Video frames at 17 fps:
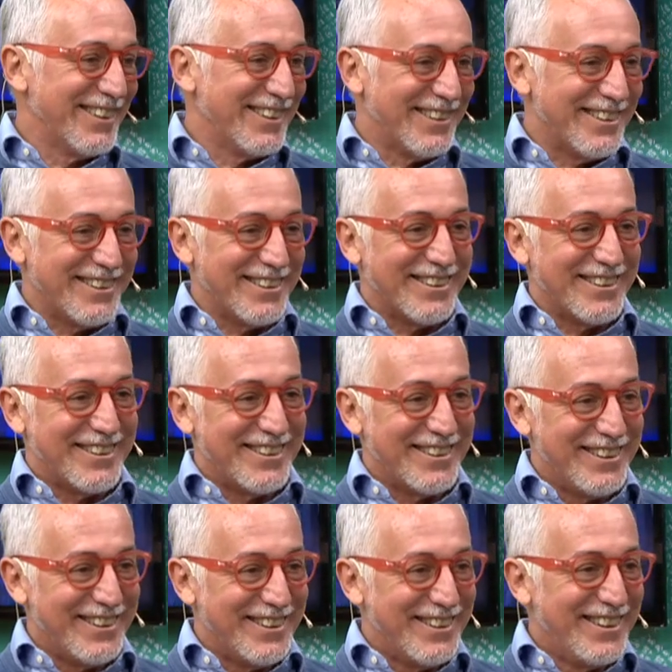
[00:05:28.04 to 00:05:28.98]
Pero acá
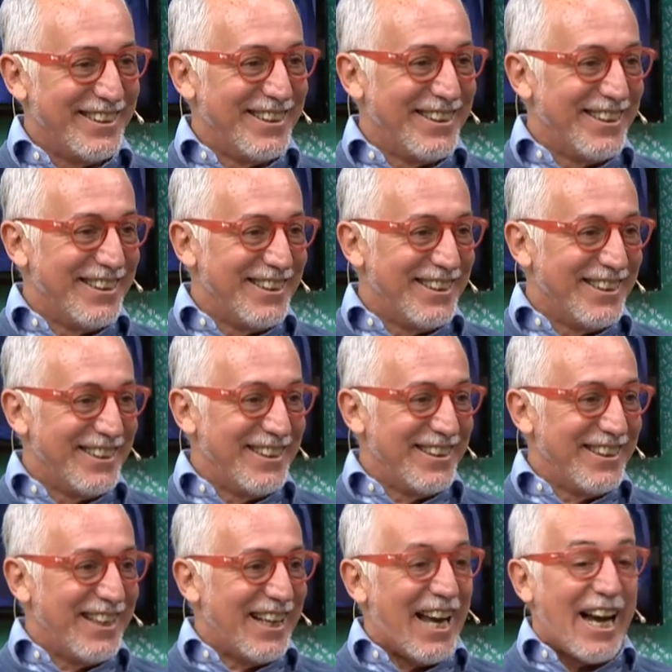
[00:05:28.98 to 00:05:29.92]
se empieza y se
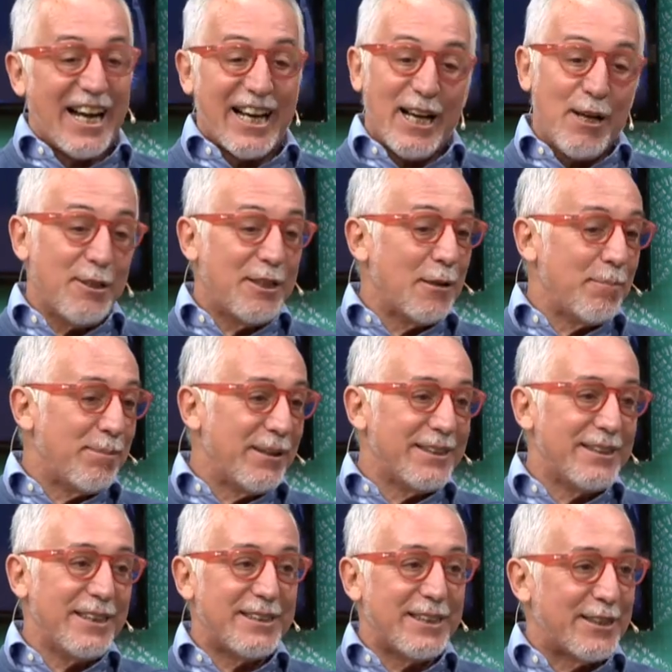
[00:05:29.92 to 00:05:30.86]
termina. Acá se,
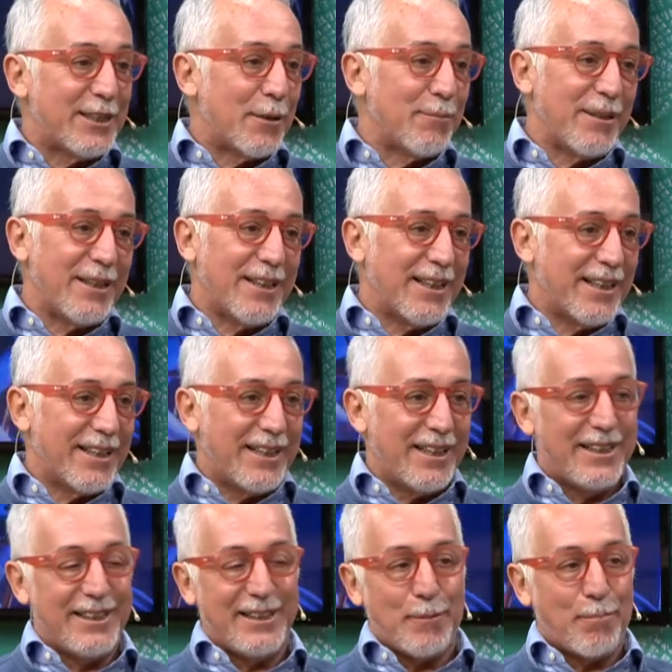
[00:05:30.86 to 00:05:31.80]
empieza y se termina.
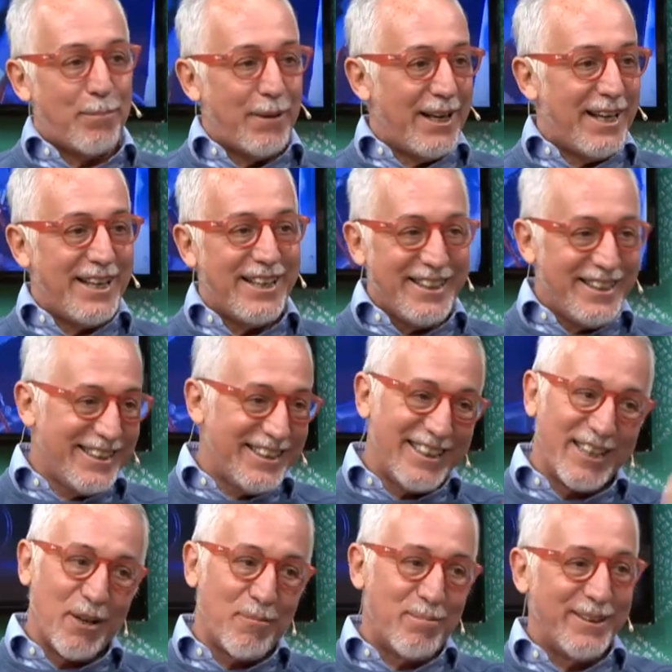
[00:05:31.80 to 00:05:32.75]
Acá es play y
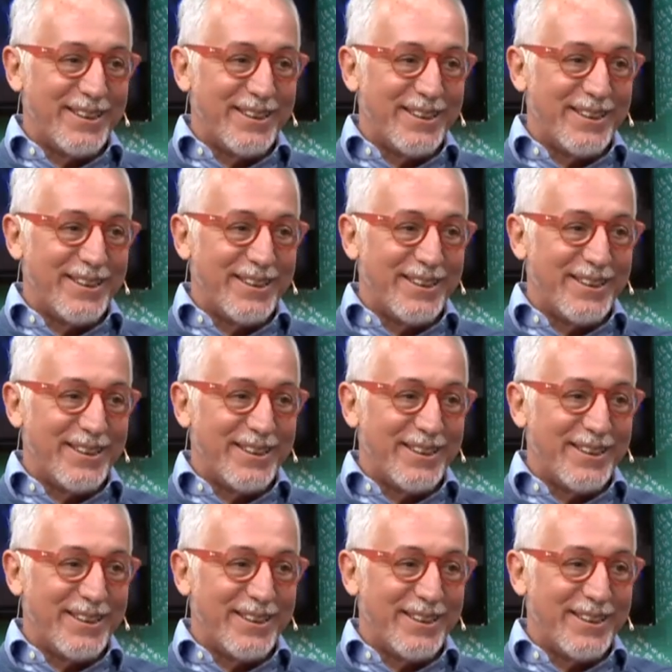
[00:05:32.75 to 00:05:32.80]
después